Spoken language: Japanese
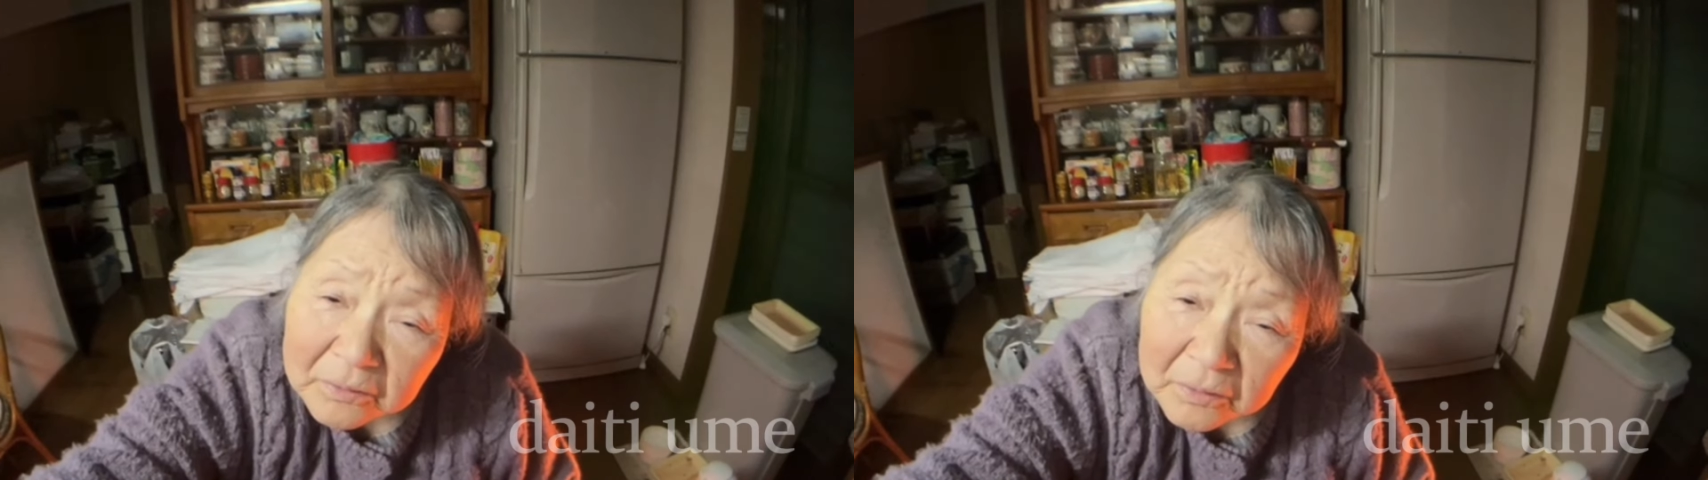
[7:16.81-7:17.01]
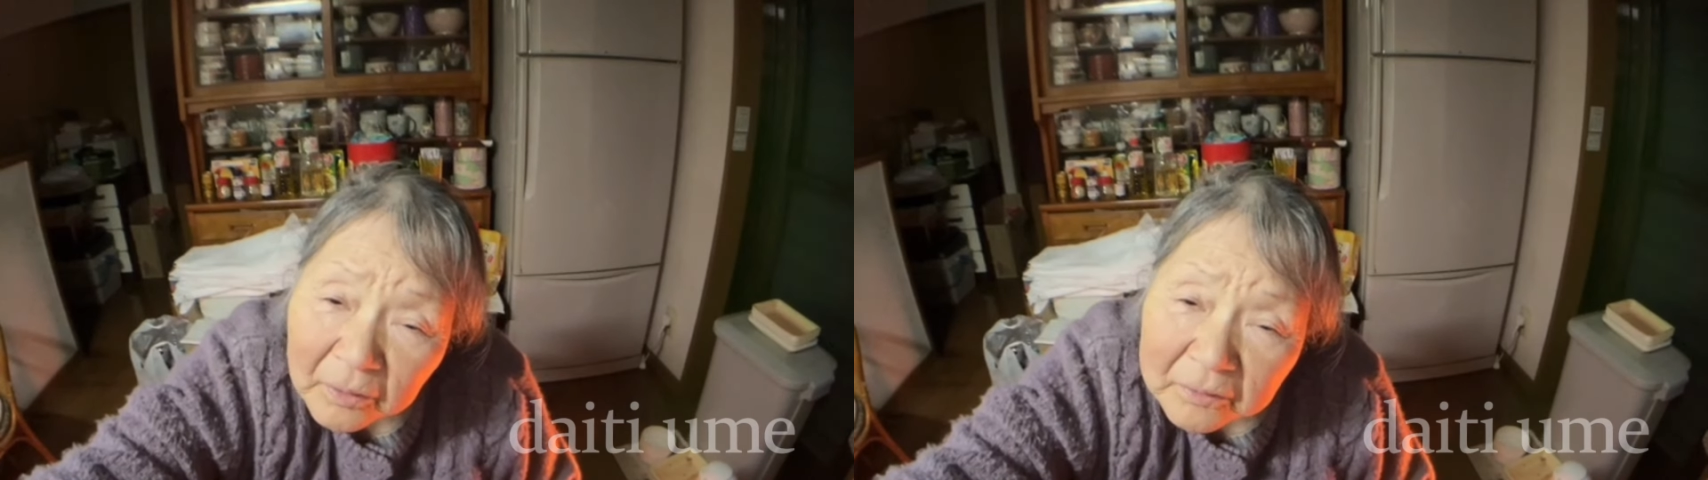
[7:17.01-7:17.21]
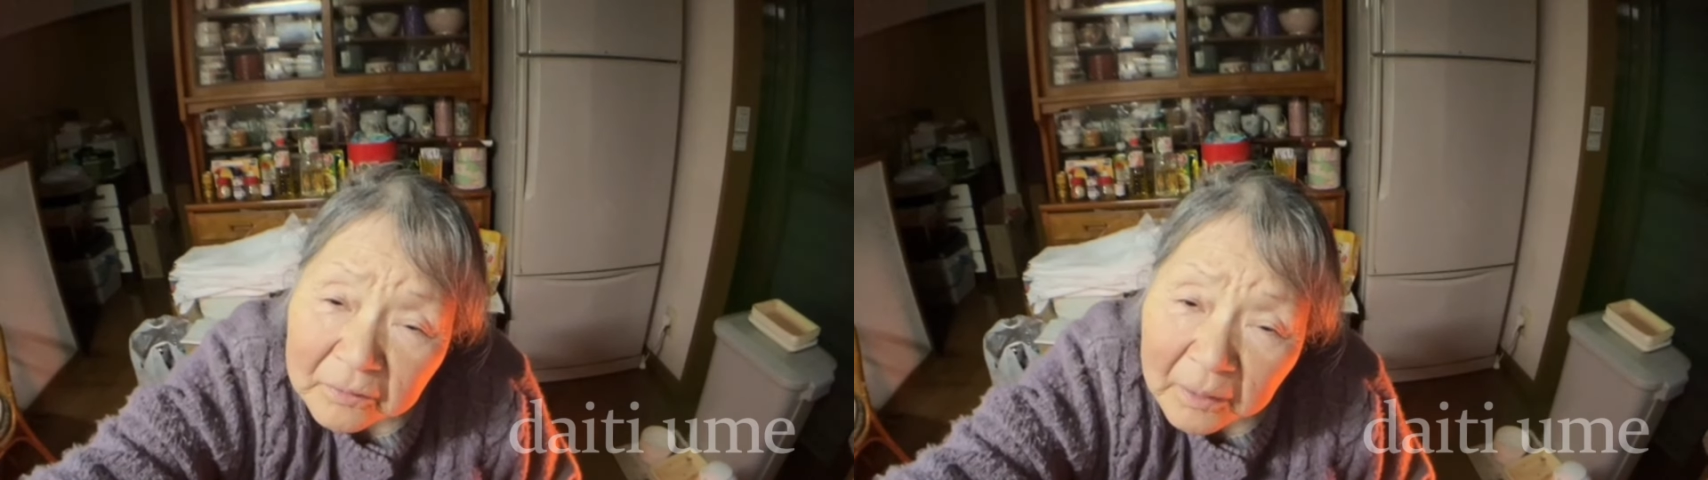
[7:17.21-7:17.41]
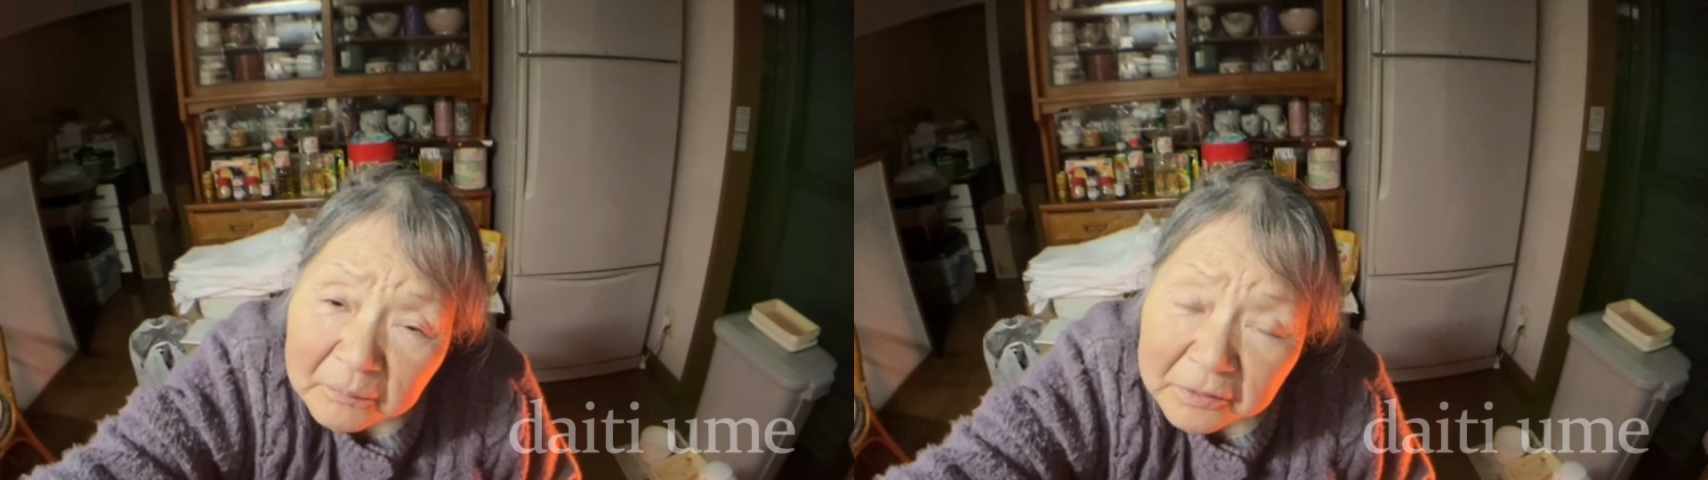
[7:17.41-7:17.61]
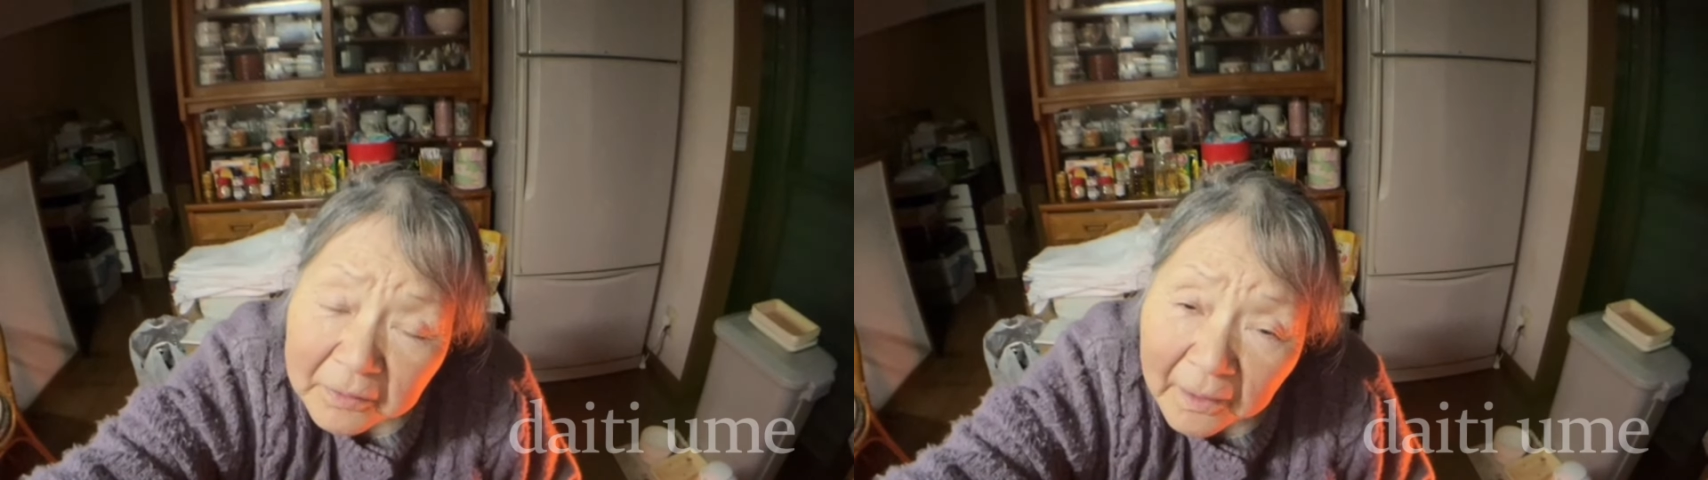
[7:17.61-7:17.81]
入浴
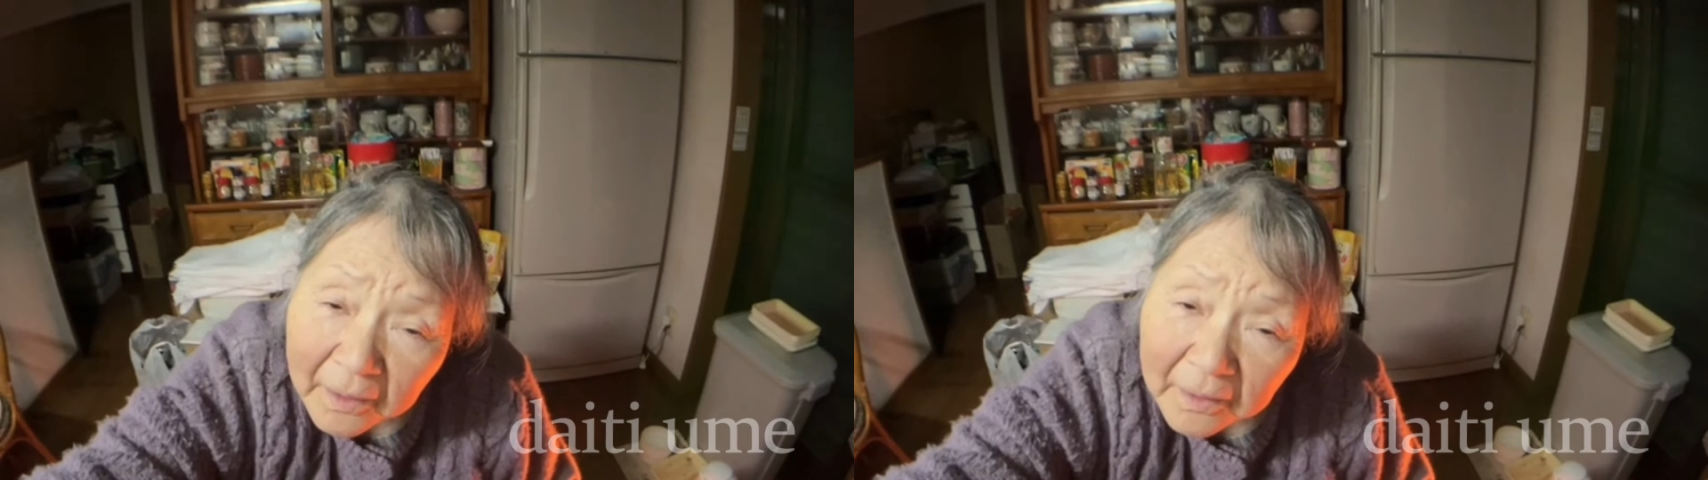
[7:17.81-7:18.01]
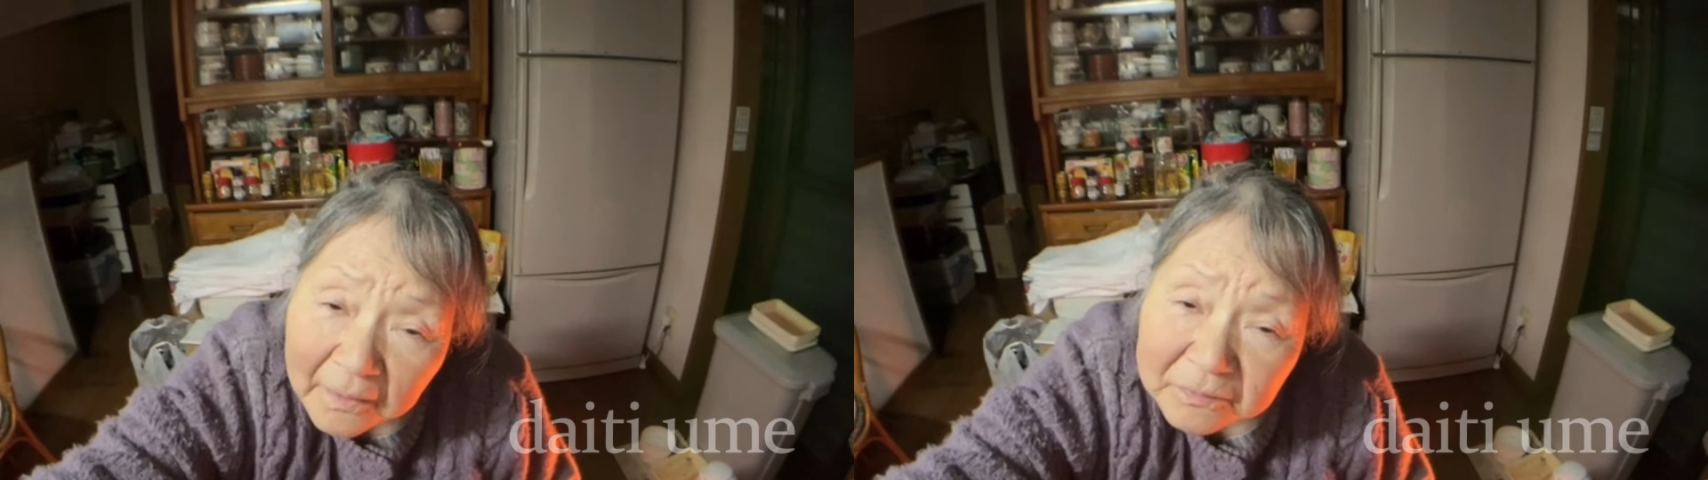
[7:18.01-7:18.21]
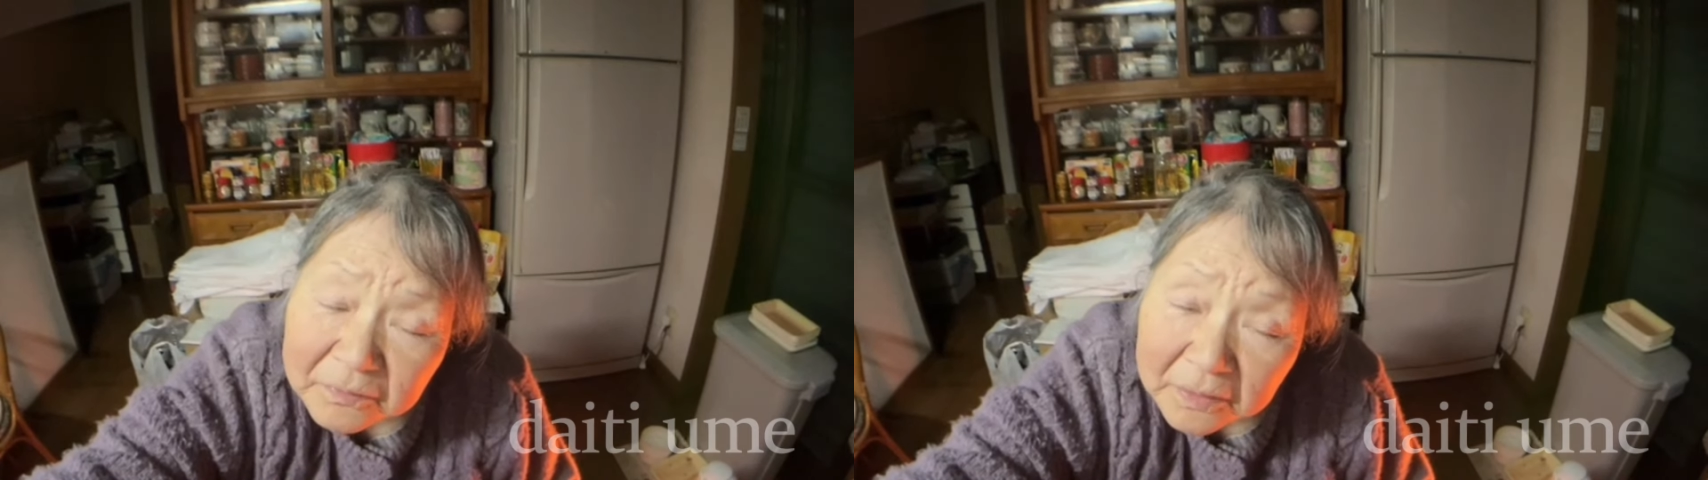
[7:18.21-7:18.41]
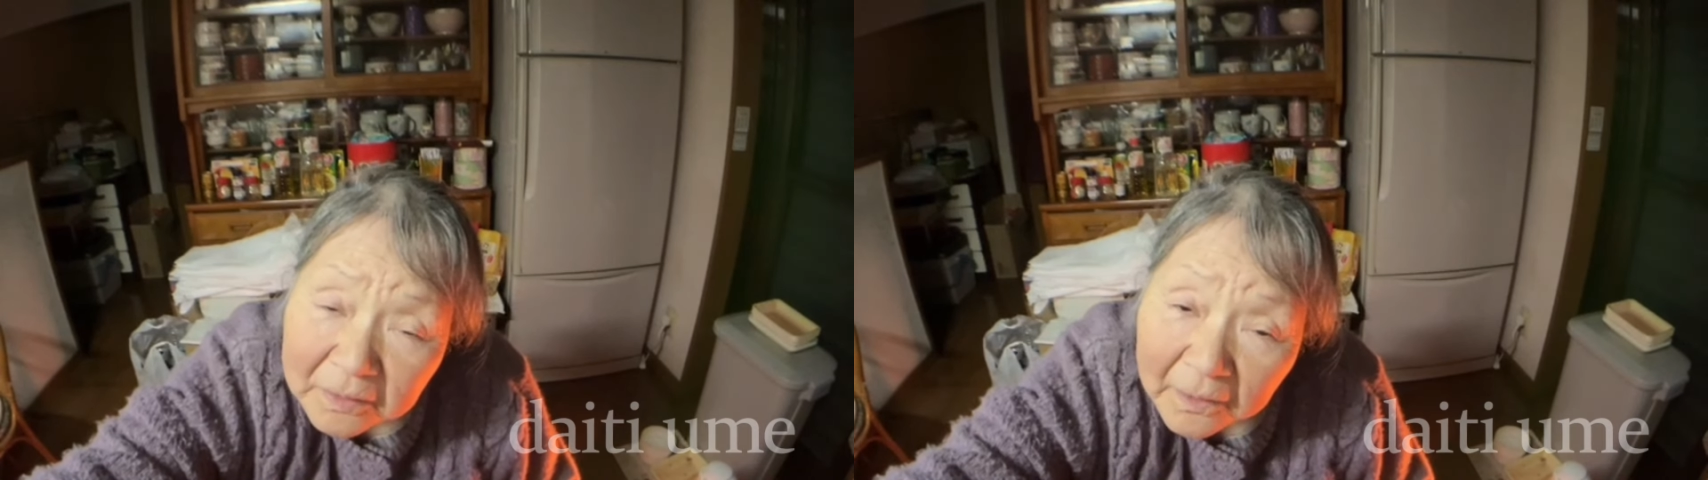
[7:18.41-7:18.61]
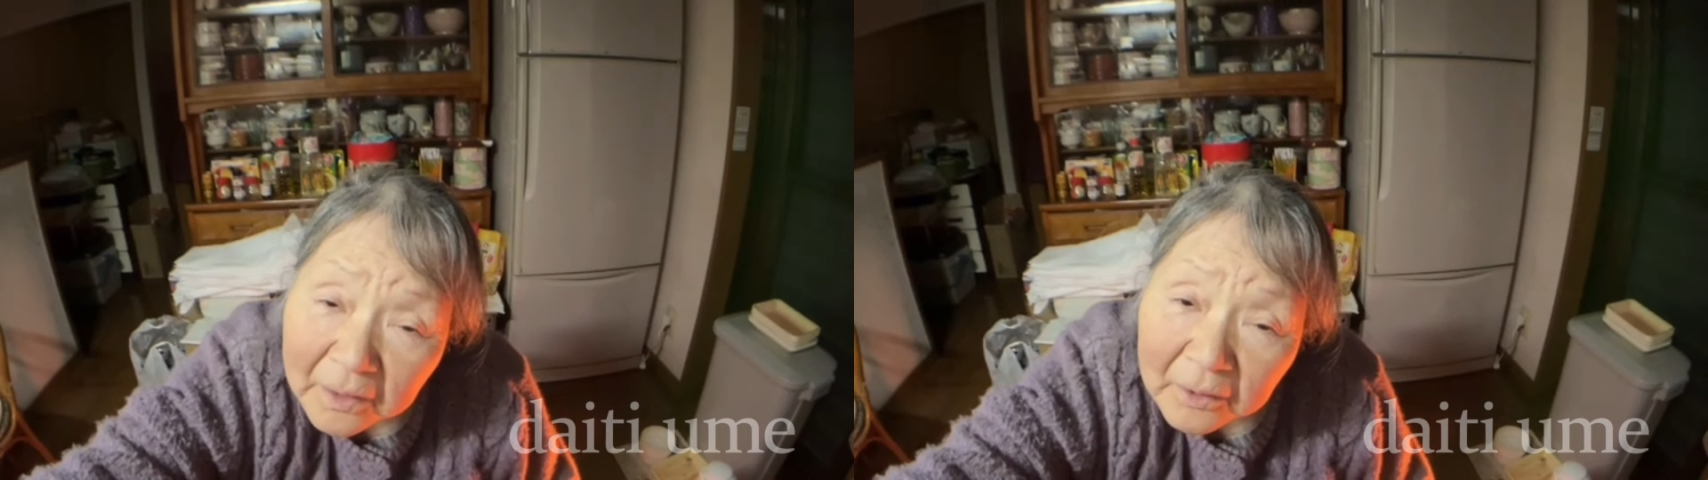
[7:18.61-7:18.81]
危ないっ
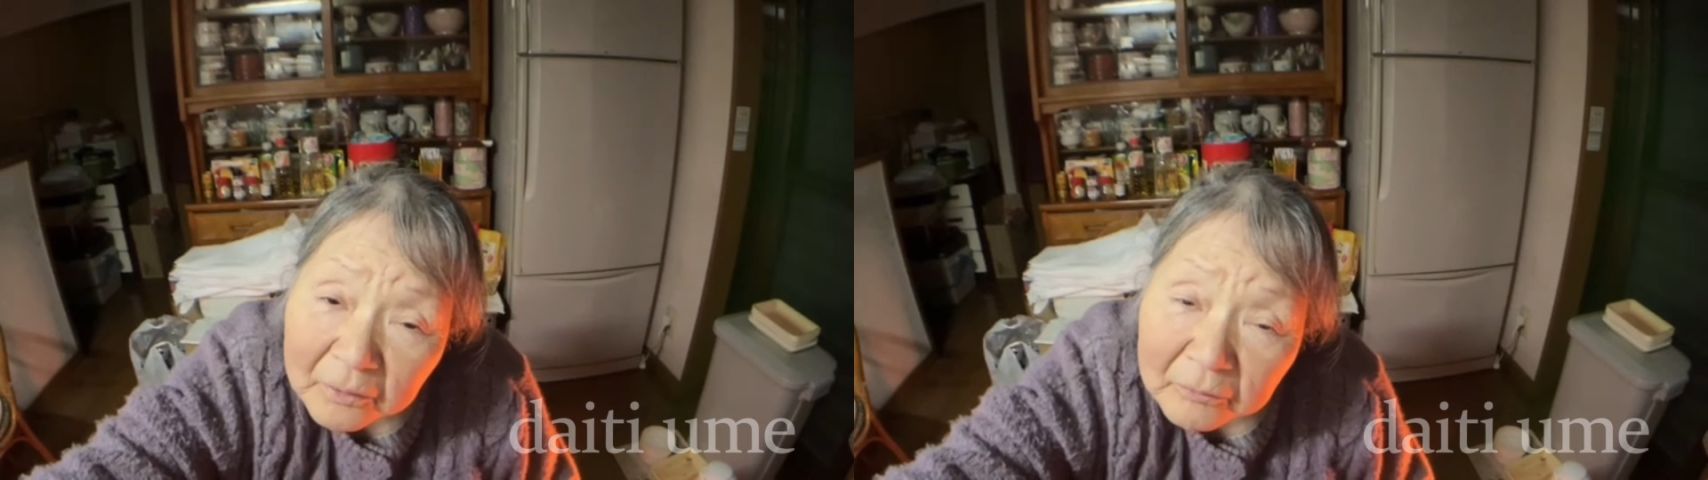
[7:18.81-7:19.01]
てね